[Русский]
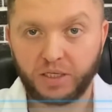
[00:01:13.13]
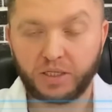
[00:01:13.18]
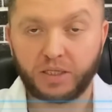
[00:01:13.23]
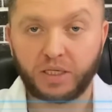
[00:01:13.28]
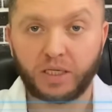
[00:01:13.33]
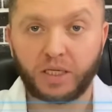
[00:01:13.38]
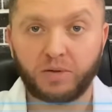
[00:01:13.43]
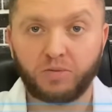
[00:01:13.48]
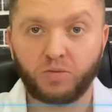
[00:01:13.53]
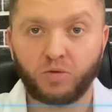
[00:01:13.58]

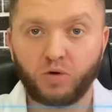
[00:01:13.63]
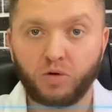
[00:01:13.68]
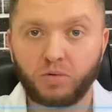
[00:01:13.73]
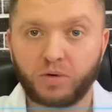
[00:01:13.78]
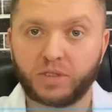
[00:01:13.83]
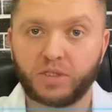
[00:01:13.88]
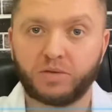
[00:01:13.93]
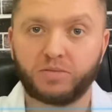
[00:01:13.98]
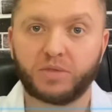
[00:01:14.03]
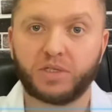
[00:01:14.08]
таким
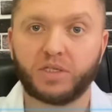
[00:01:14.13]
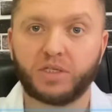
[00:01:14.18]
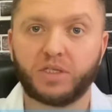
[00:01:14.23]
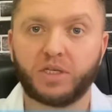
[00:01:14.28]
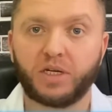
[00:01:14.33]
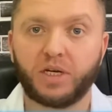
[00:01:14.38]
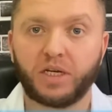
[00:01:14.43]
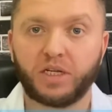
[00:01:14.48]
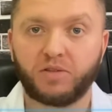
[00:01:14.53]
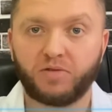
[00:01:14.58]
образом
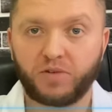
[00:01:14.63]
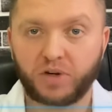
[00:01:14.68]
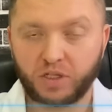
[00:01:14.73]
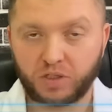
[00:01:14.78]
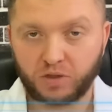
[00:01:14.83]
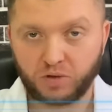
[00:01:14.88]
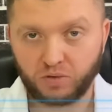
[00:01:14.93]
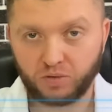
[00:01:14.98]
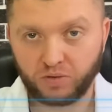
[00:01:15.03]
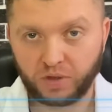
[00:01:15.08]
засоряет
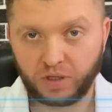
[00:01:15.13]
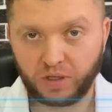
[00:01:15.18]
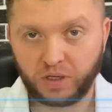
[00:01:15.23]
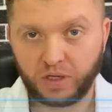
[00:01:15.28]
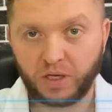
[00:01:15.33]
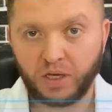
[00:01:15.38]
форсунки.